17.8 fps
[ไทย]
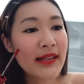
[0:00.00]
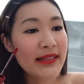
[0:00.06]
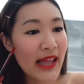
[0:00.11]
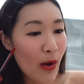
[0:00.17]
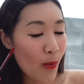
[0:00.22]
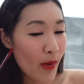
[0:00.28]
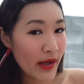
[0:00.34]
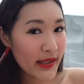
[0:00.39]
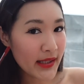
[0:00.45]
ถา
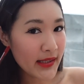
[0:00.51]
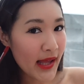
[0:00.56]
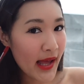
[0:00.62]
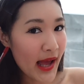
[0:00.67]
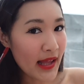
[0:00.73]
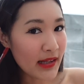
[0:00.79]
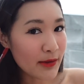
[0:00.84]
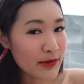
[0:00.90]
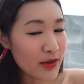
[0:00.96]
มว่ากี่
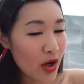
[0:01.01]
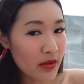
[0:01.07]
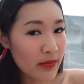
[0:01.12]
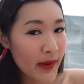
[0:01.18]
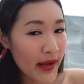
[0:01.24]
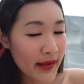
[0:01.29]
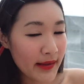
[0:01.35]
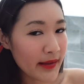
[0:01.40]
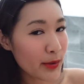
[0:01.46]
ทาเรารอดไหม
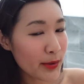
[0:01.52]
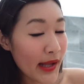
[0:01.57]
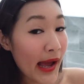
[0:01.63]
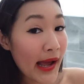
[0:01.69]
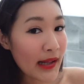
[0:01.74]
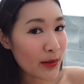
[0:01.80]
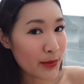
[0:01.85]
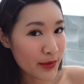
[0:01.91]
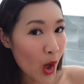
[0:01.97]
กี่ก็
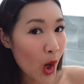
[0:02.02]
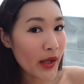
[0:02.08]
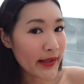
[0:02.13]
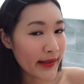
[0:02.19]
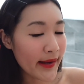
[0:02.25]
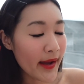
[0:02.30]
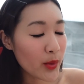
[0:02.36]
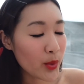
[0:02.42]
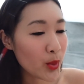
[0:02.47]
ทาเรารอดนะคะ